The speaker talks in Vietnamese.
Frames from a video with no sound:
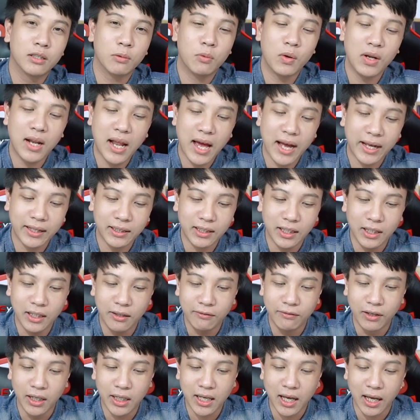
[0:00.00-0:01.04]
vẫn lại thì
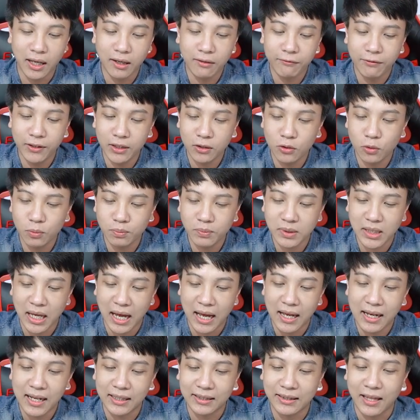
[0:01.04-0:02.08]
với cái phân khúc
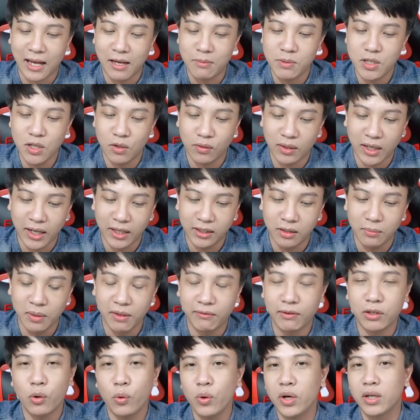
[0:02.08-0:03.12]
giá là 8 triệu này thì mình
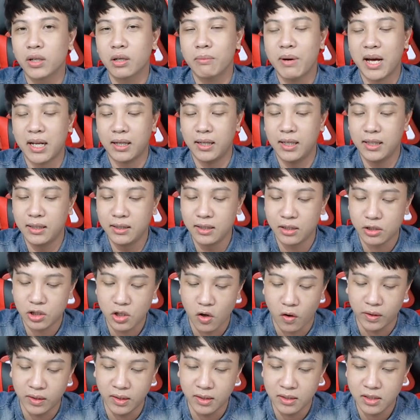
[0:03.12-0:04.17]
vẫn khuyên các bạn nên lựa
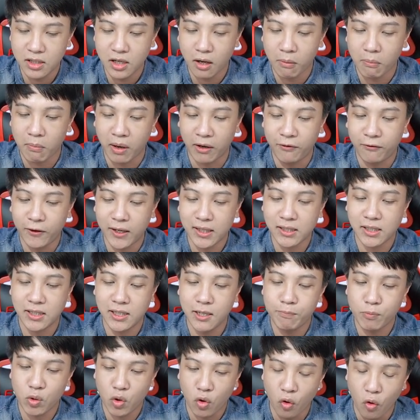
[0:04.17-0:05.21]
chọn những chiếc máy
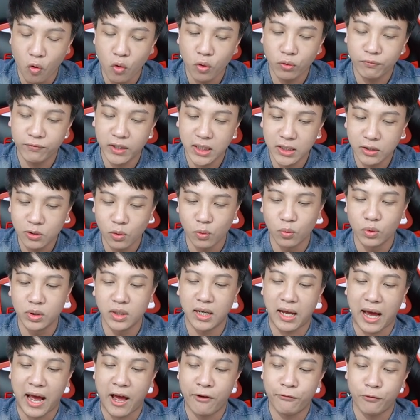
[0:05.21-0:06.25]
flagship cũ ví dụ như
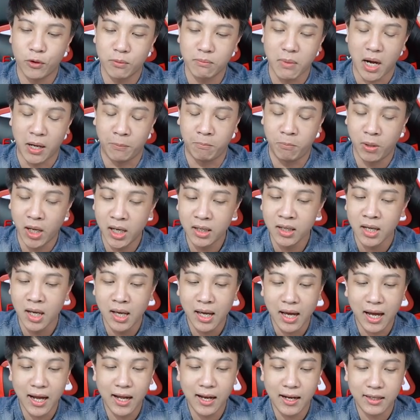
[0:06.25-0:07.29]
là iPhone 7 Plus
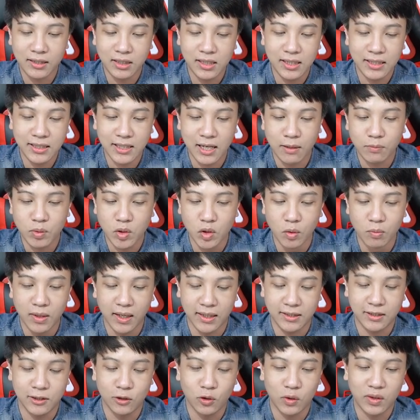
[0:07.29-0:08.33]
hay là chiếc Samsung
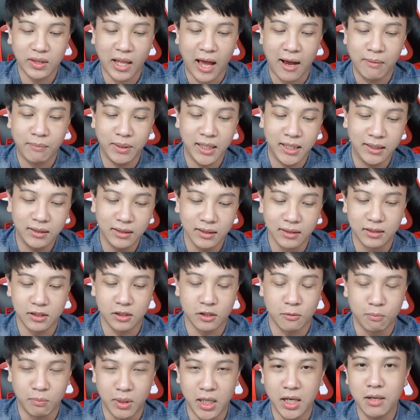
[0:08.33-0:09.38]
Galaxy Note 8 đến từ thị
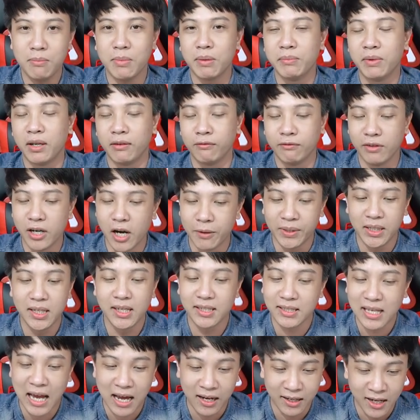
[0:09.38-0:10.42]
trường Mỹ mà mình vừa mới
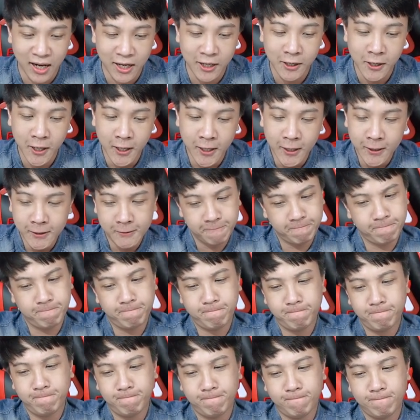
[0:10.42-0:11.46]
đưa ra ở đây
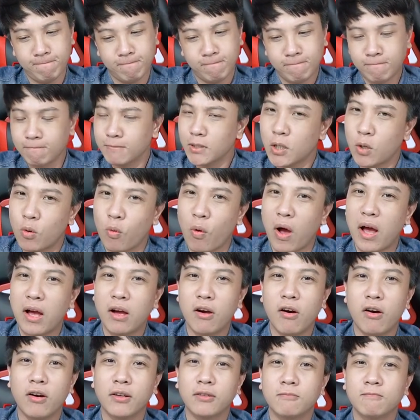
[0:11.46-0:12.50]
uhm, quá
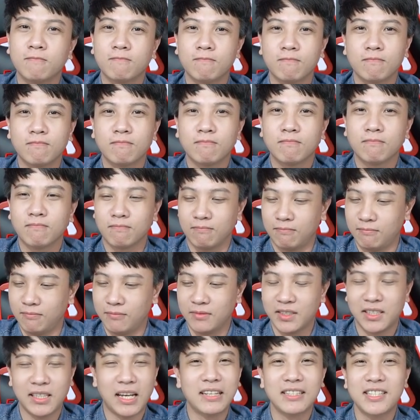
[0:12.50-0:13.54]
ngon
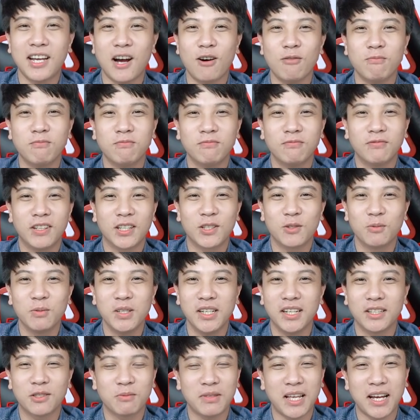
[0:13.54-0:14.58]
sang trọng và cũng
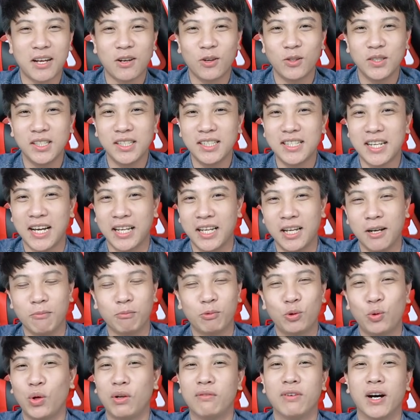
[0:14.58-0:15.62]
như là chúng ta có những trải nghiệm
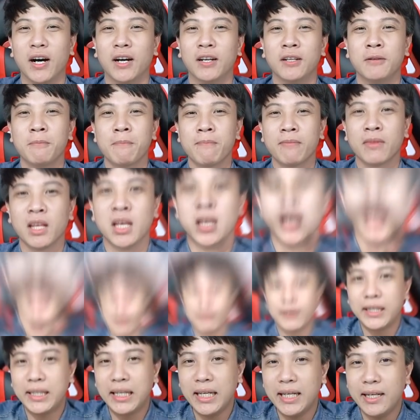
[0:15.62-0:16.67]
tuyệt vời
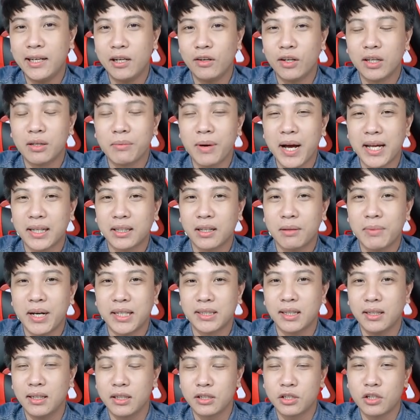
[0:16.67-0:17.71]
Vậy thì nếu là các bạn các bạn
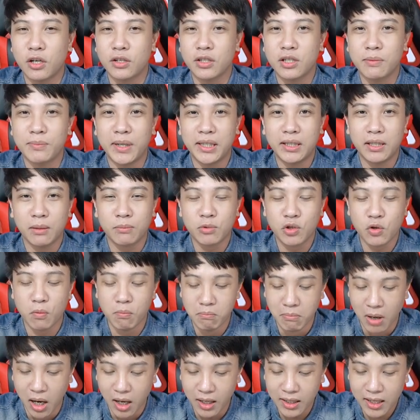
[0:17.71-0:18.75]
sẽ lựa chọn chiếc máy tầm
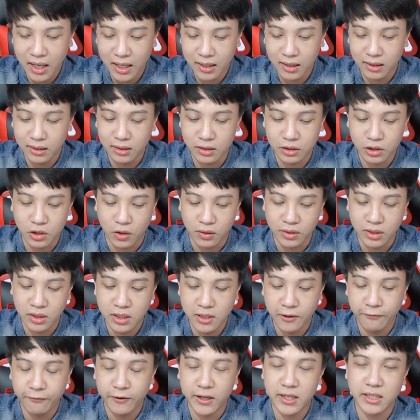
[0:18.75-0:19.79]
trung mới hay là lựa chọn những
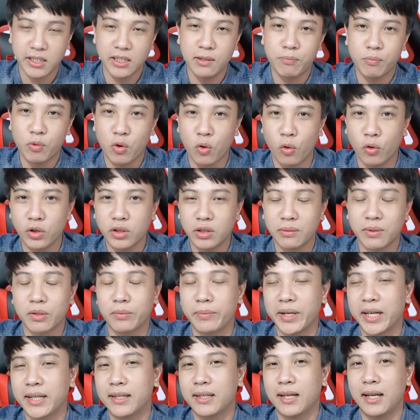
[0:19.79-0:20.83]
chiếc flagship cũ xin mời
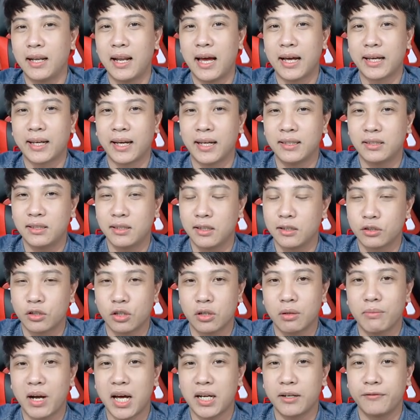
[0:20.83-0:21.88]
comment để lại cái sự lựa chọn
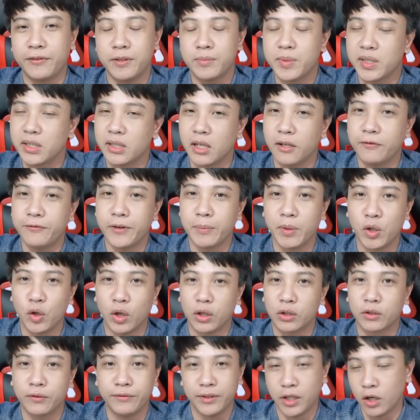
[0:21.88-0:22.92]
của các bạn ở phía bên dưới phần bình
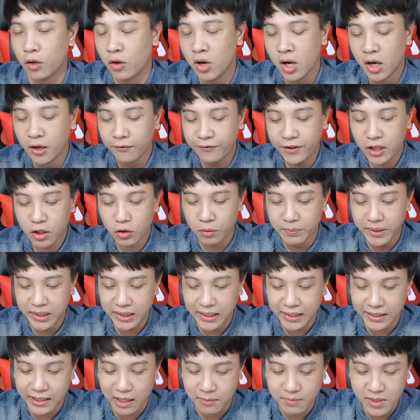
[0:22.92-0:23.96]
luận của video. Video của mình
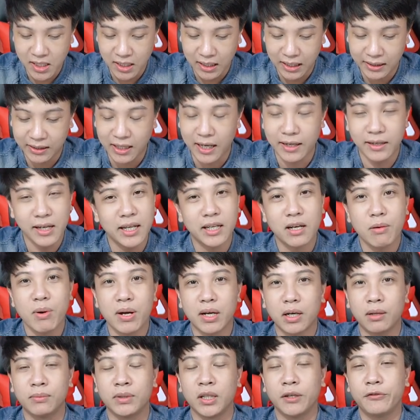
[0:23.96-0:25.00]
thì tạm dừng lại tại đây. Các
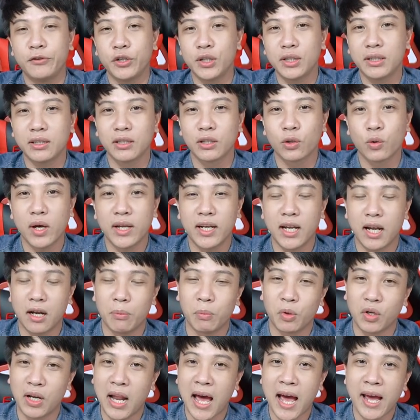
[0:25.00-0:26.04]
bạn cảm thấy rick đừng quên để
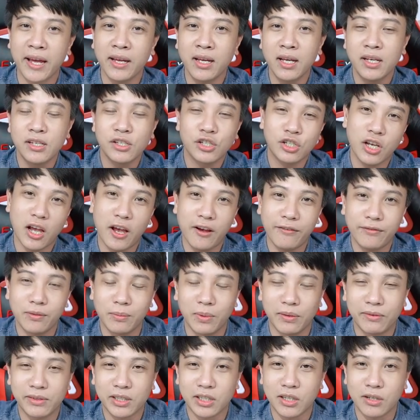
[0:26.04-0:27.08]
lại một like, share và
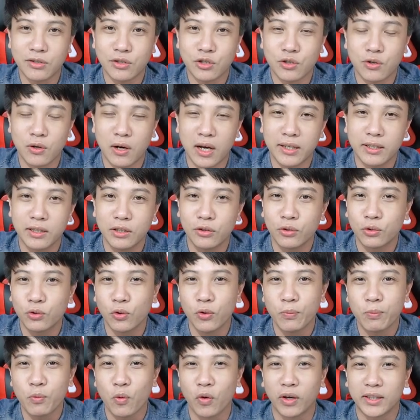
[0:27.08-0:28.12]
bấm vào subscribe kênh
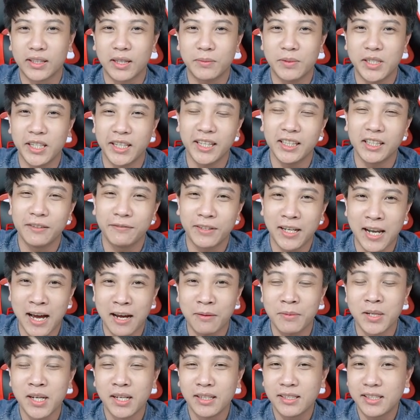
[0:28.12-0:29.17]
YouTube của tạp chí Nghe nhịp
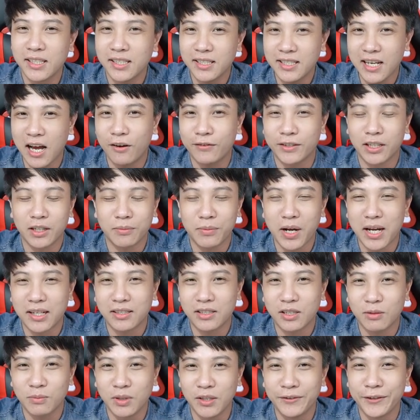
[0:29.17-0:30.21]
Nam. Xin chào và hẹn gặp lại bạn
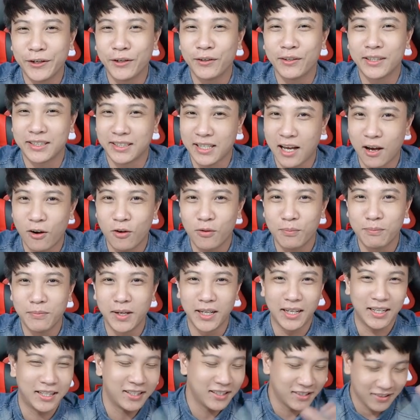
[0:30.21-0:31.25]
trong những video lần sau.
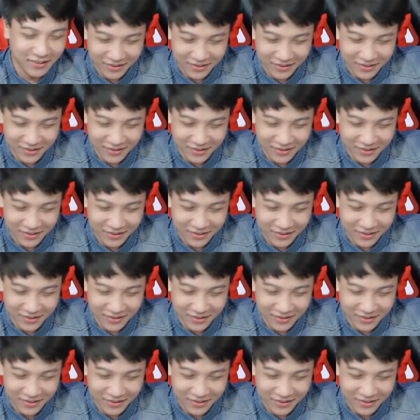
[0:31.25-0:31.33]
Mình là